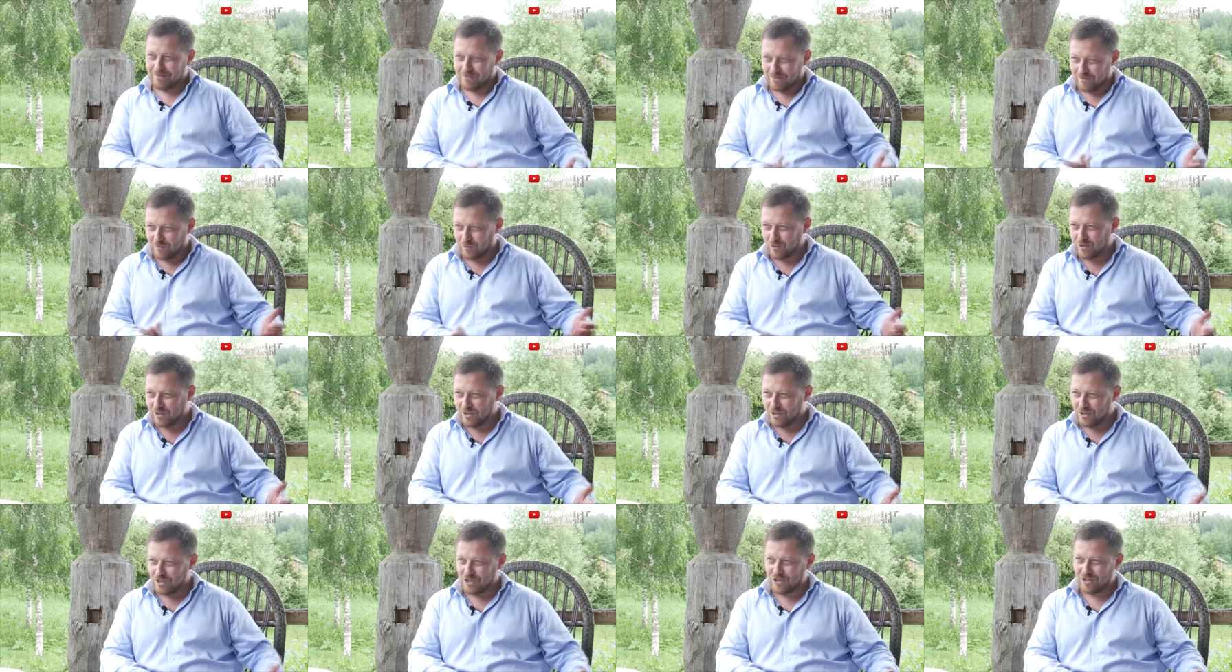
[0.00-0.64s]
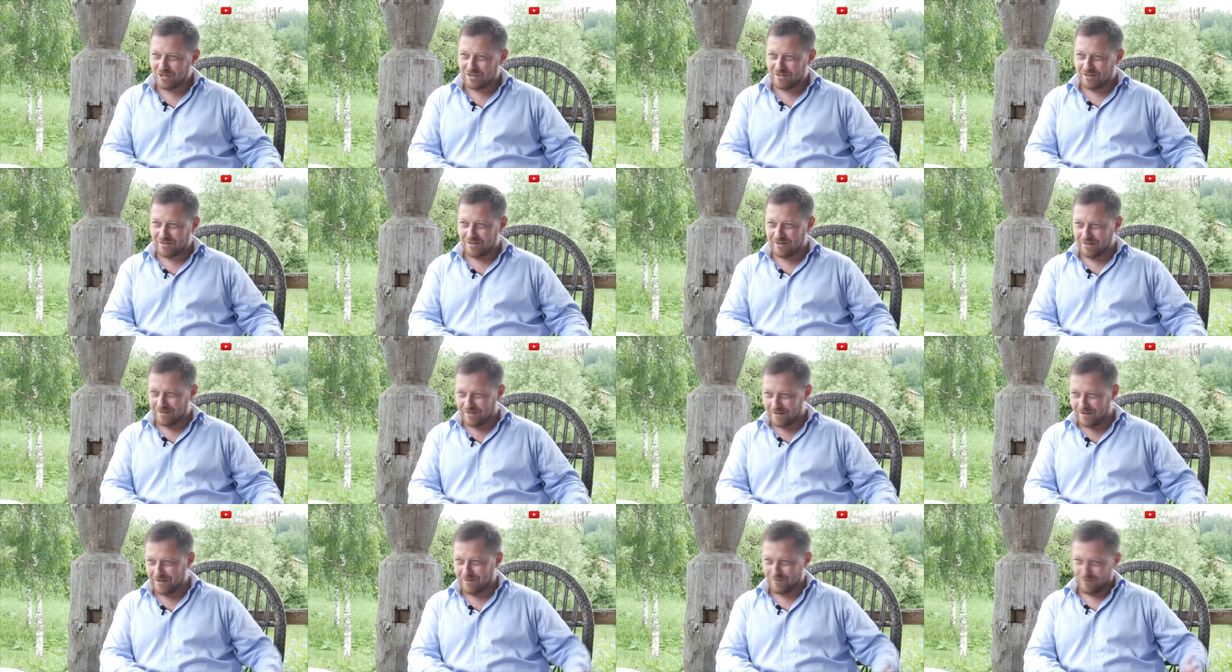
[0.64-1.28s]

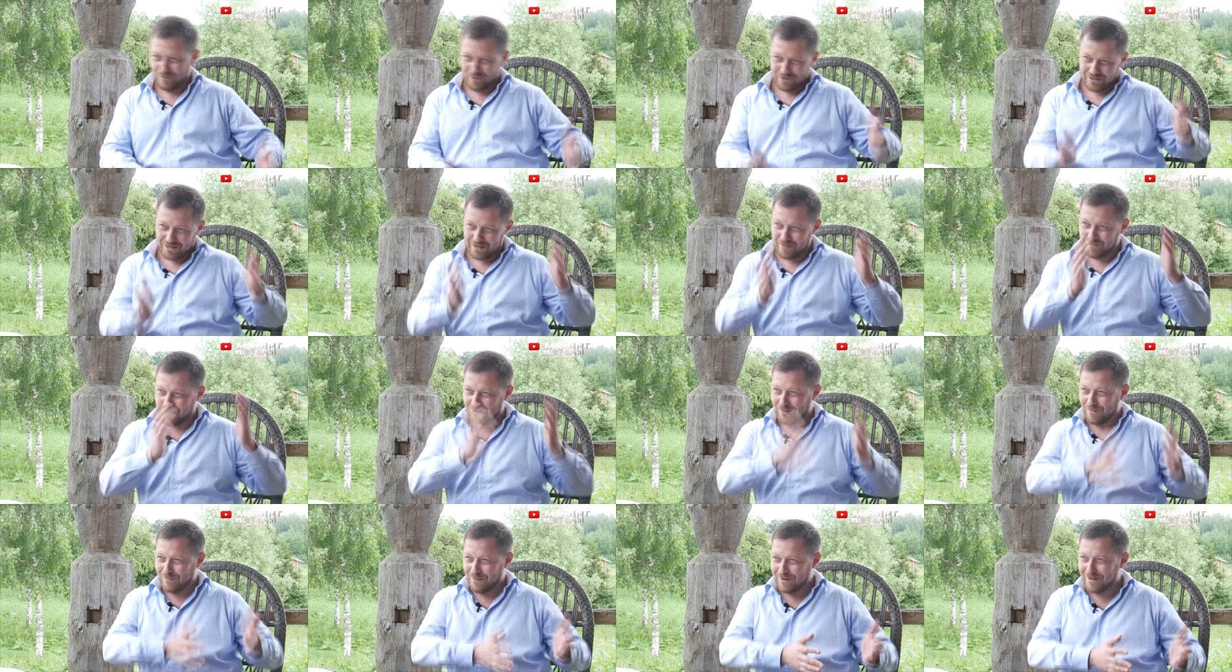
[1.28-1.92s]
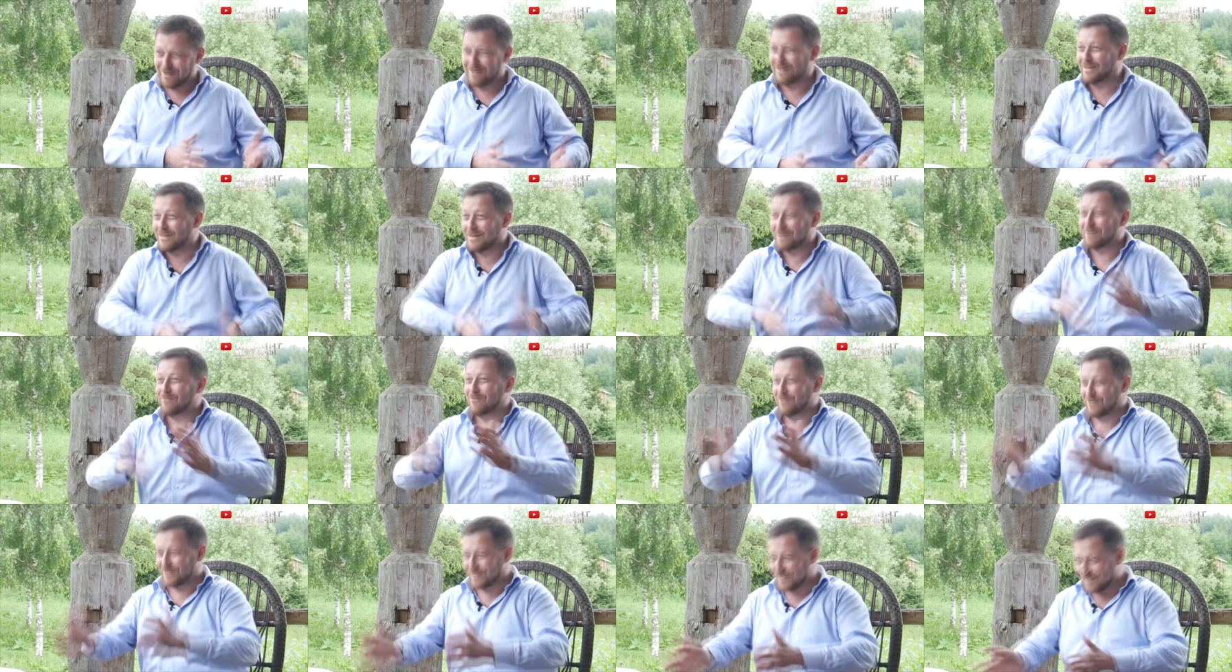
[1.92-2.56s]
2000-е, как, вот, кем вы были,
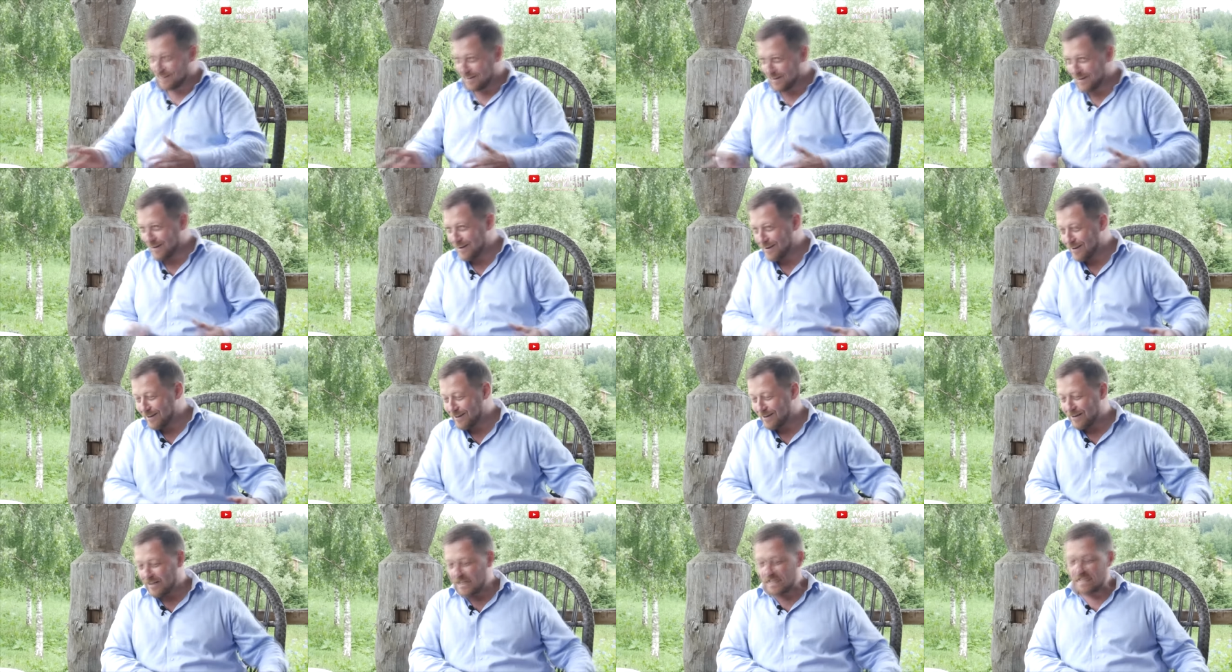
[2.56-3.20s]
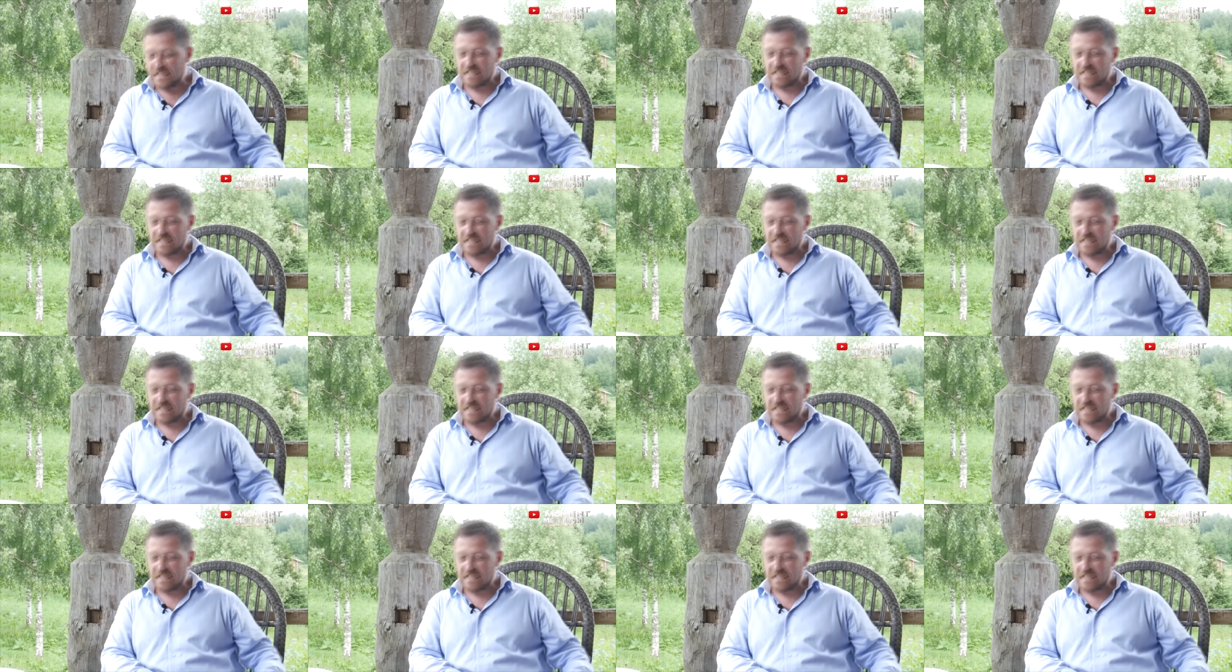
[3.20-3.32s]
кем вы стали.